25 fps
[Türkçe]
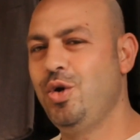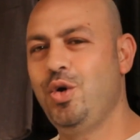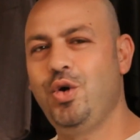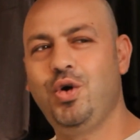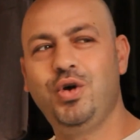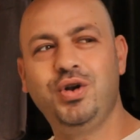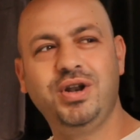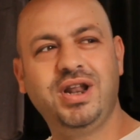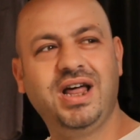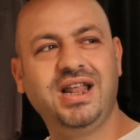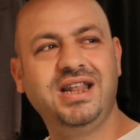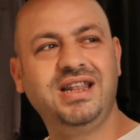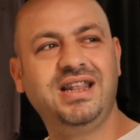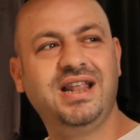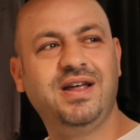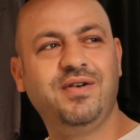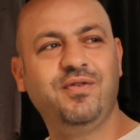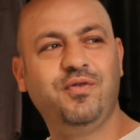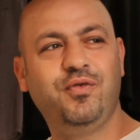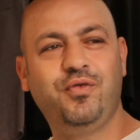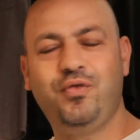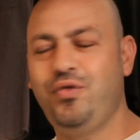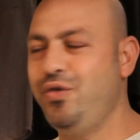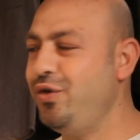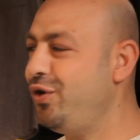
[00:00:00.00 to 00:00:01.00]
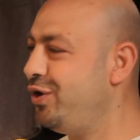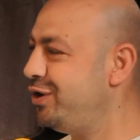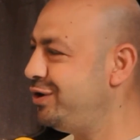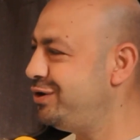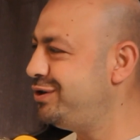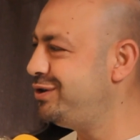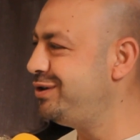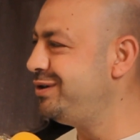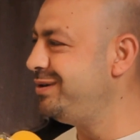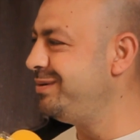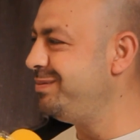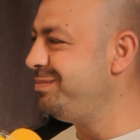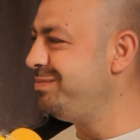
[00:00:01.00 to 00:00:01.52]
Onlar da
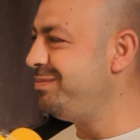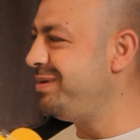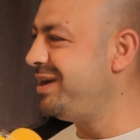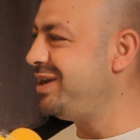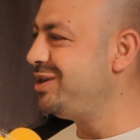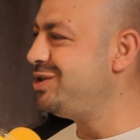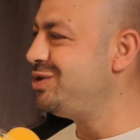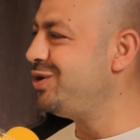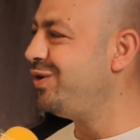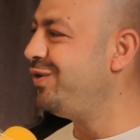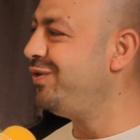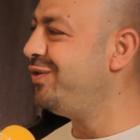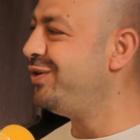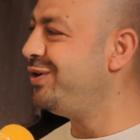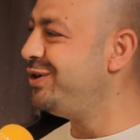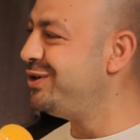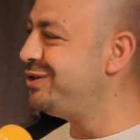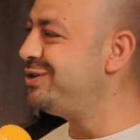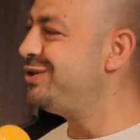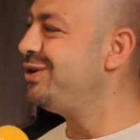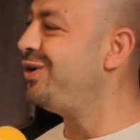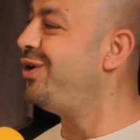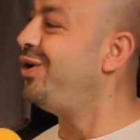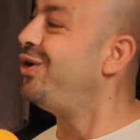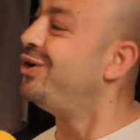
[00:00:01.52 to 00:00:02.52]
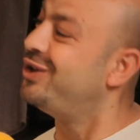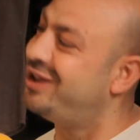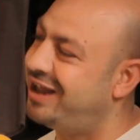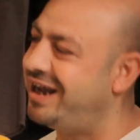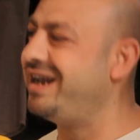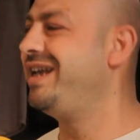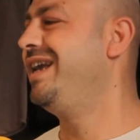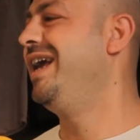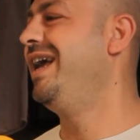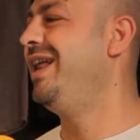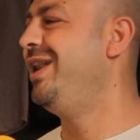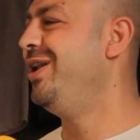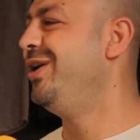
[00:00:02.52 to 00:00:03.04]
Fürüs. Bence o Fürüs
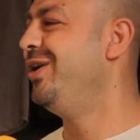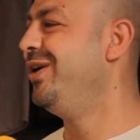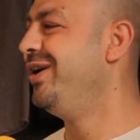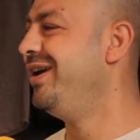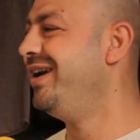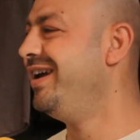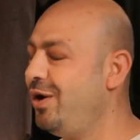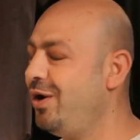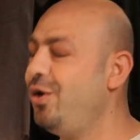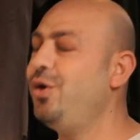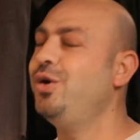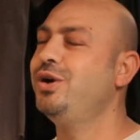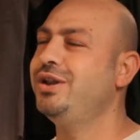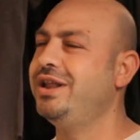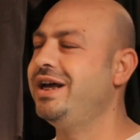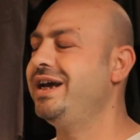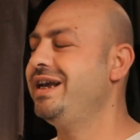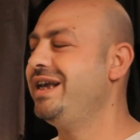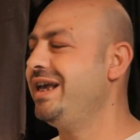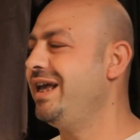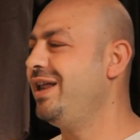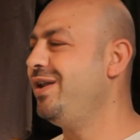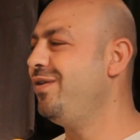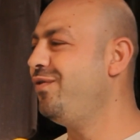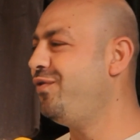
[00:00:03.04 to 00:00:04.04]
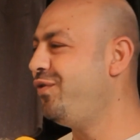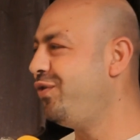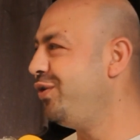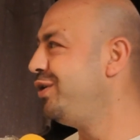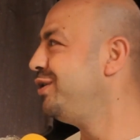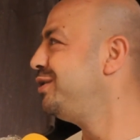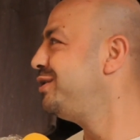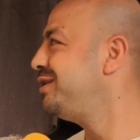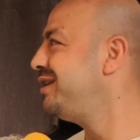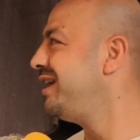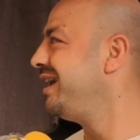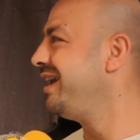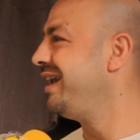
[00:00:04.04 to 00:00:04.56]
oradan geliyor. Oradan geliyor.
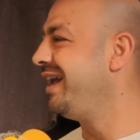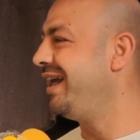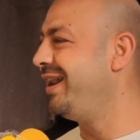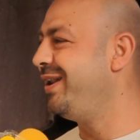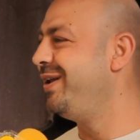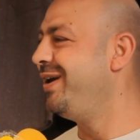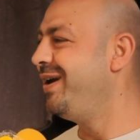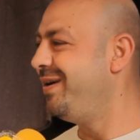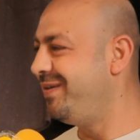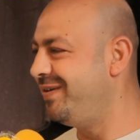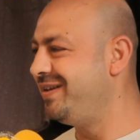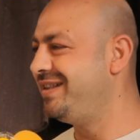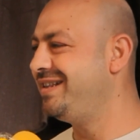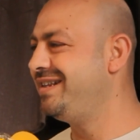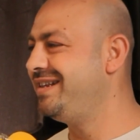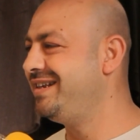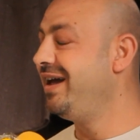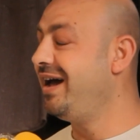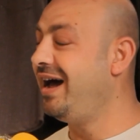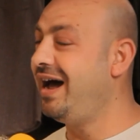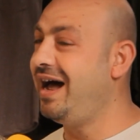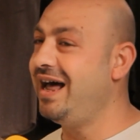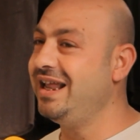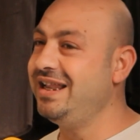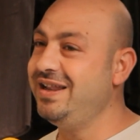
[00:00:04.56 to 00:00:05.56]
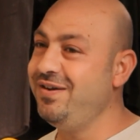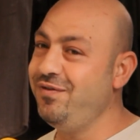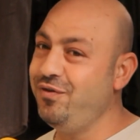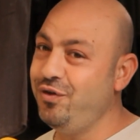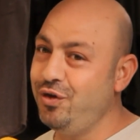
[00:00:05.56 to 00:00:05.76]
Fürüsten geliyor evet. Adı